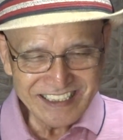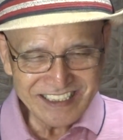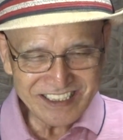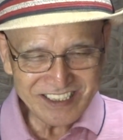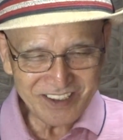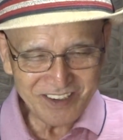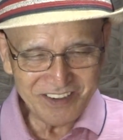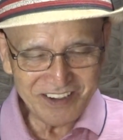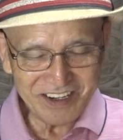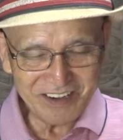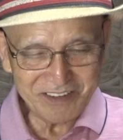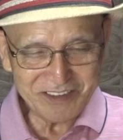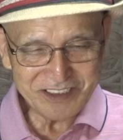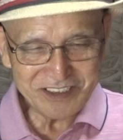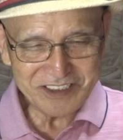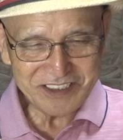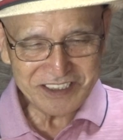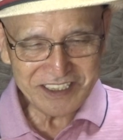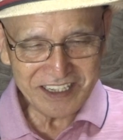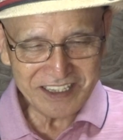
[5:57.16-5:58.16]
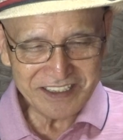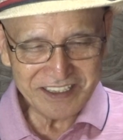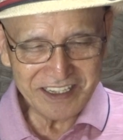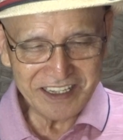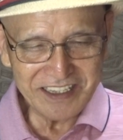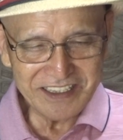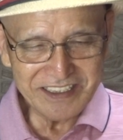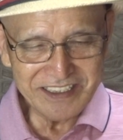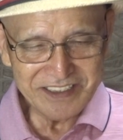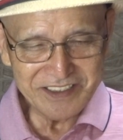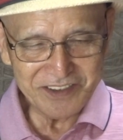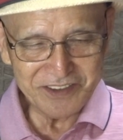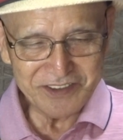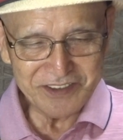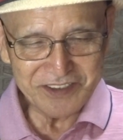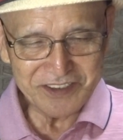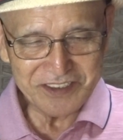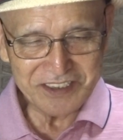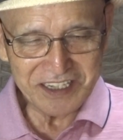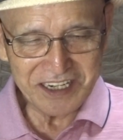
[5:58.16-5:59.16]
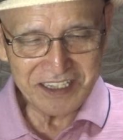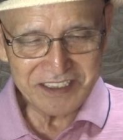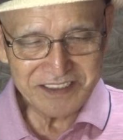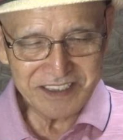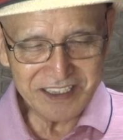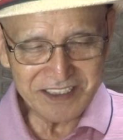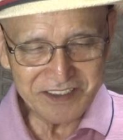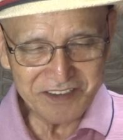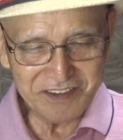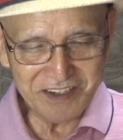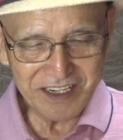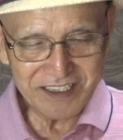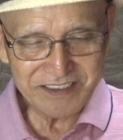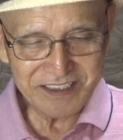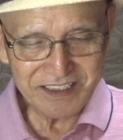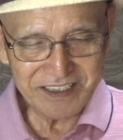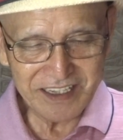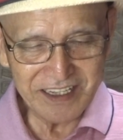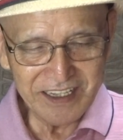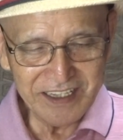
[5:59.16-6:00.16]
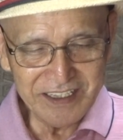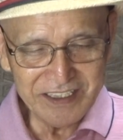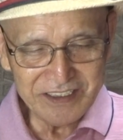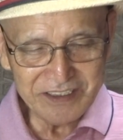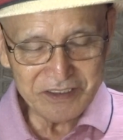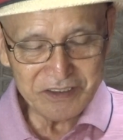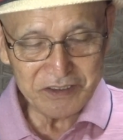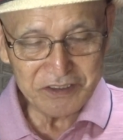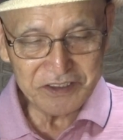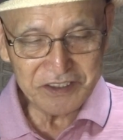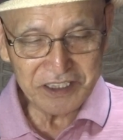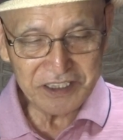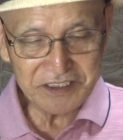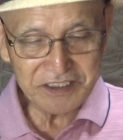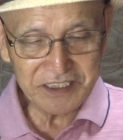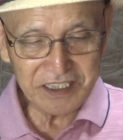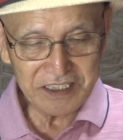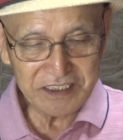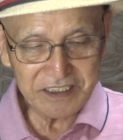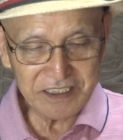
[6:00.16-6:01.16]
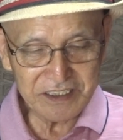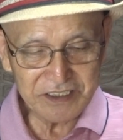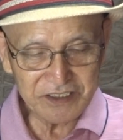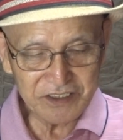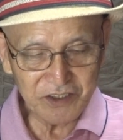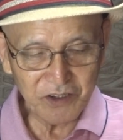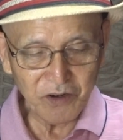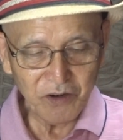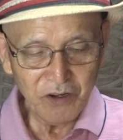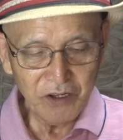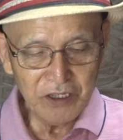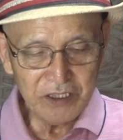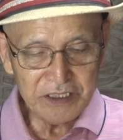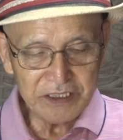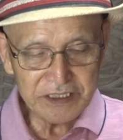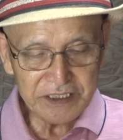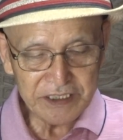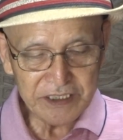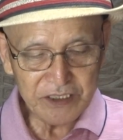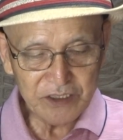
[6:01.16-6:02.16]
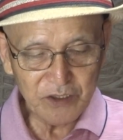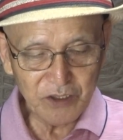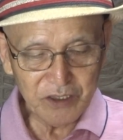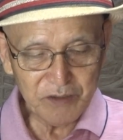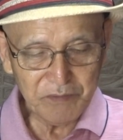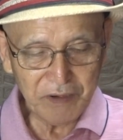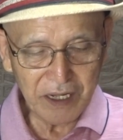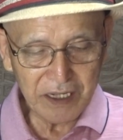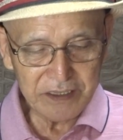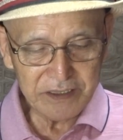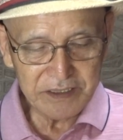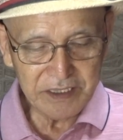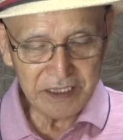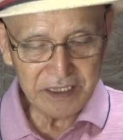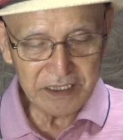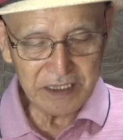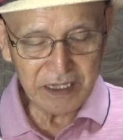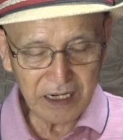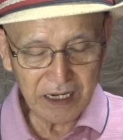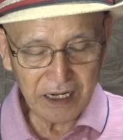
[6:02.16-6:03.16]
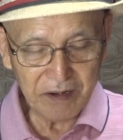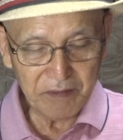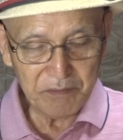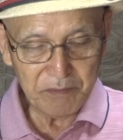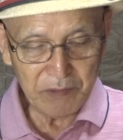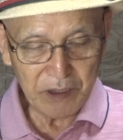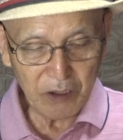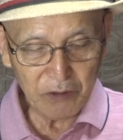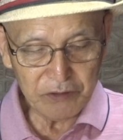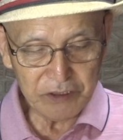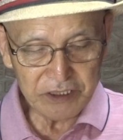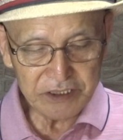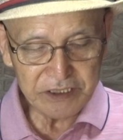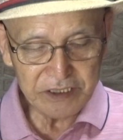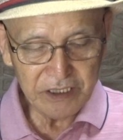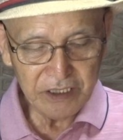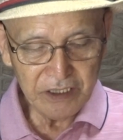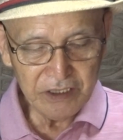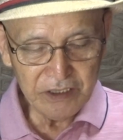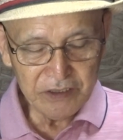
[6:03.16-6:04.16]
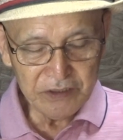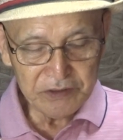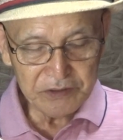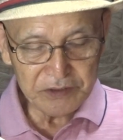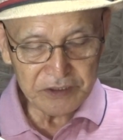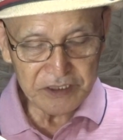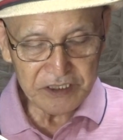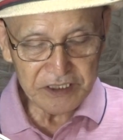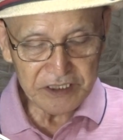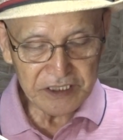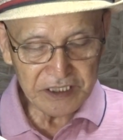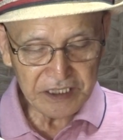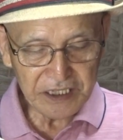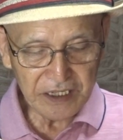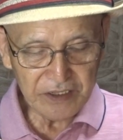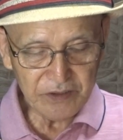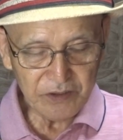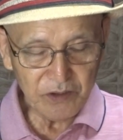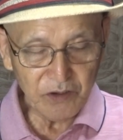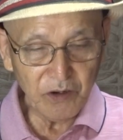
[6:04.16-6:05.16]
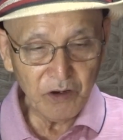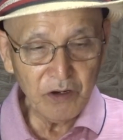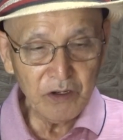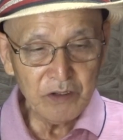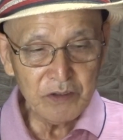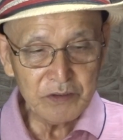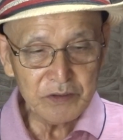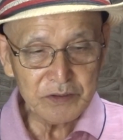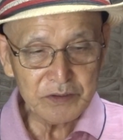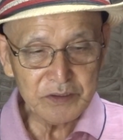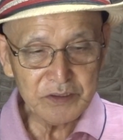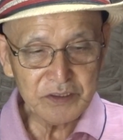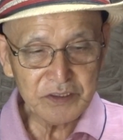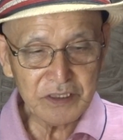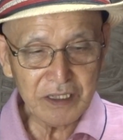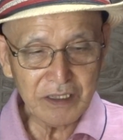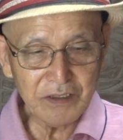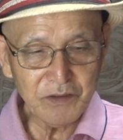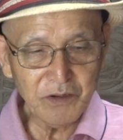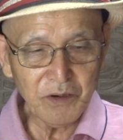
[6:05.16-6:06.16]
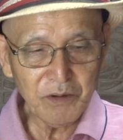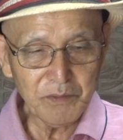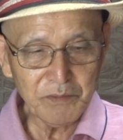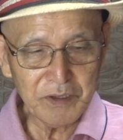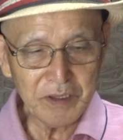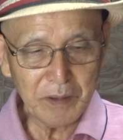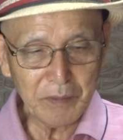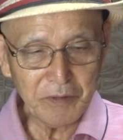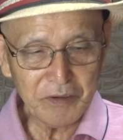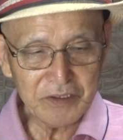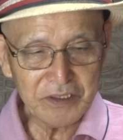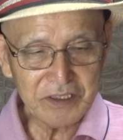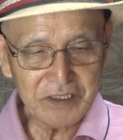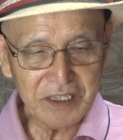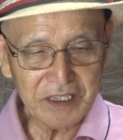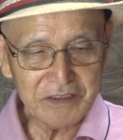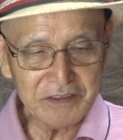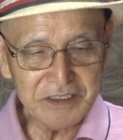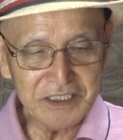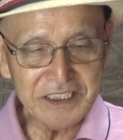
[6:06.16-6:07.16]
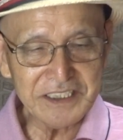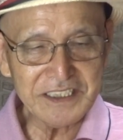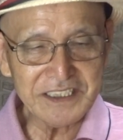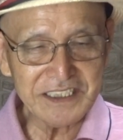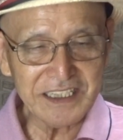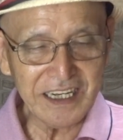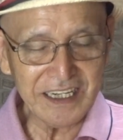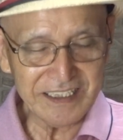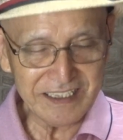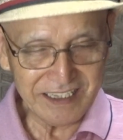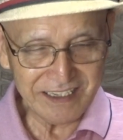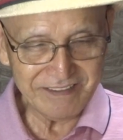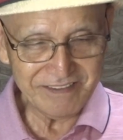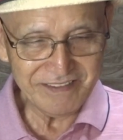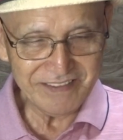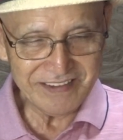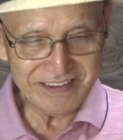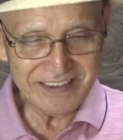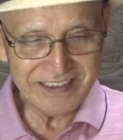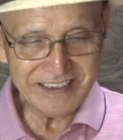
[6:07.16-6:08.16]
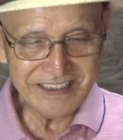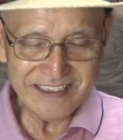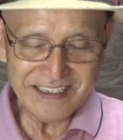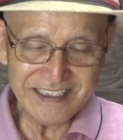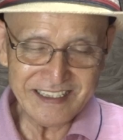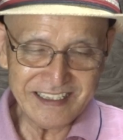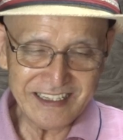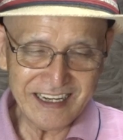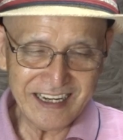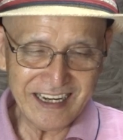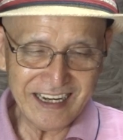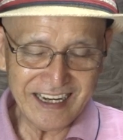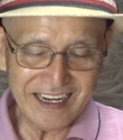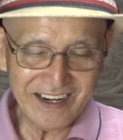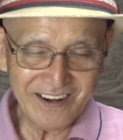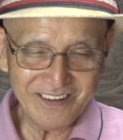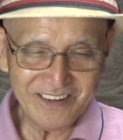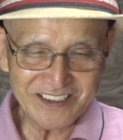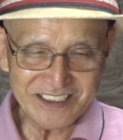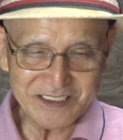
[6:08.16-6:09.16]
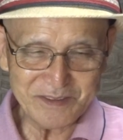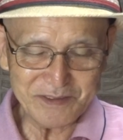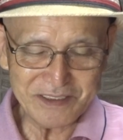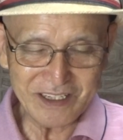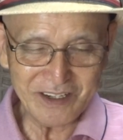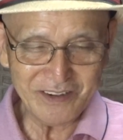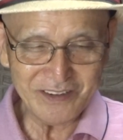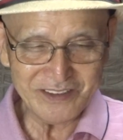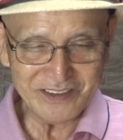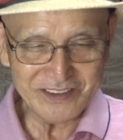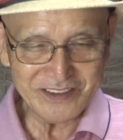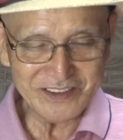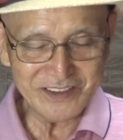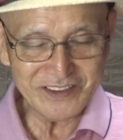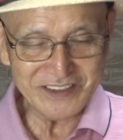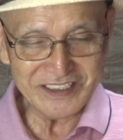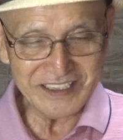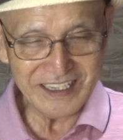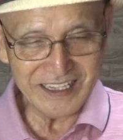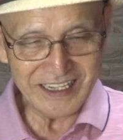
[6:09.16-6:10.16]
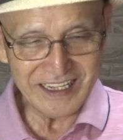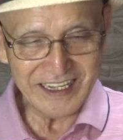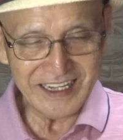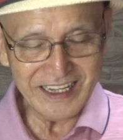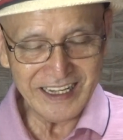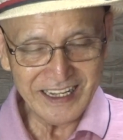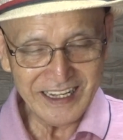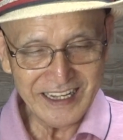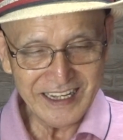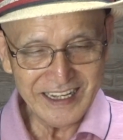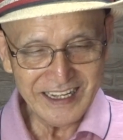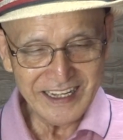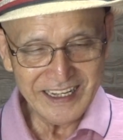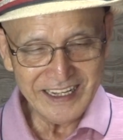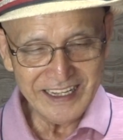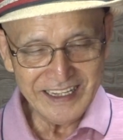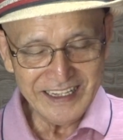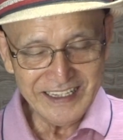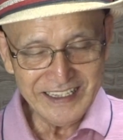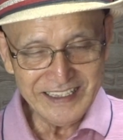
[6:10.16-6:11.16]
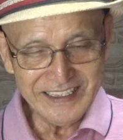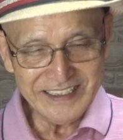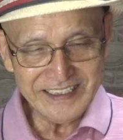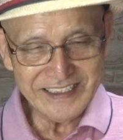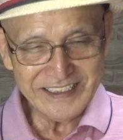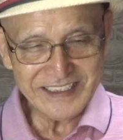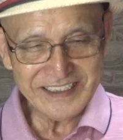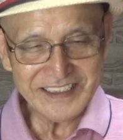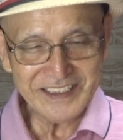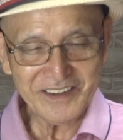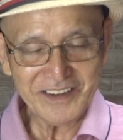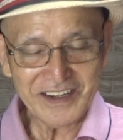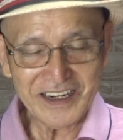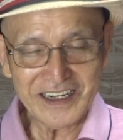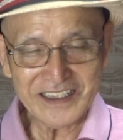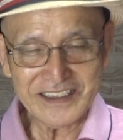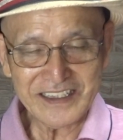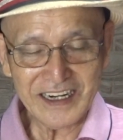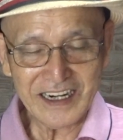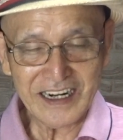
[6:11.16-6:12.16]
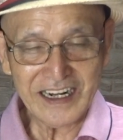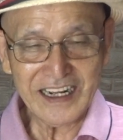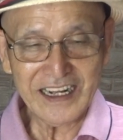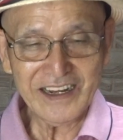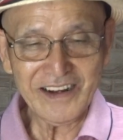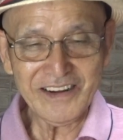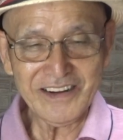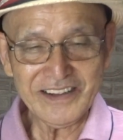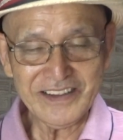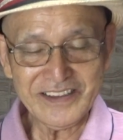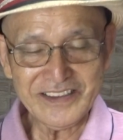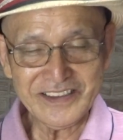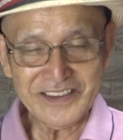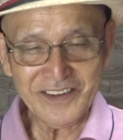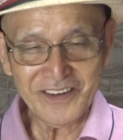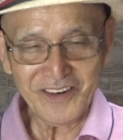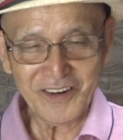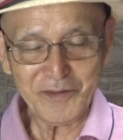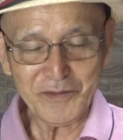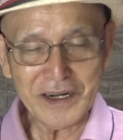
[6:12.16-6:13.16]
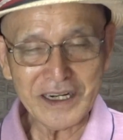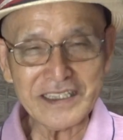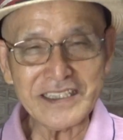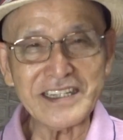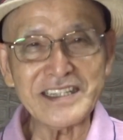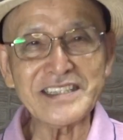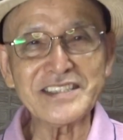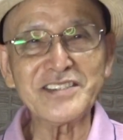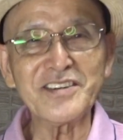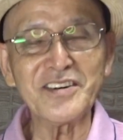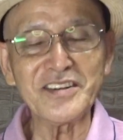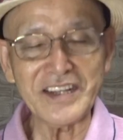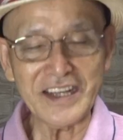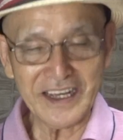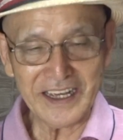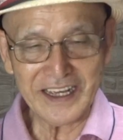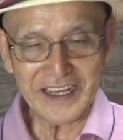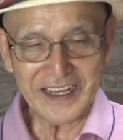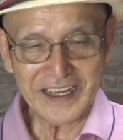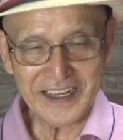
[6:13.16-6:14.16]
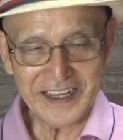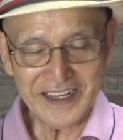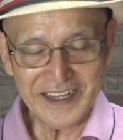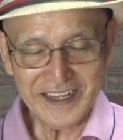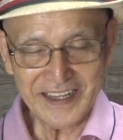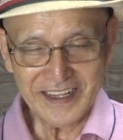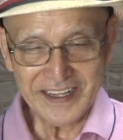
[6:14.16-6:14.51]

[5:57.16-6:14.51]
昭和63年47歳の若さで旧籍された師匠きっと今、天ら孫弟子、藤井二冠の奮戦を見守っているに違いない。いやー、こうしてみたら本当にね、生きておられたら、喜ばれたでしょうね。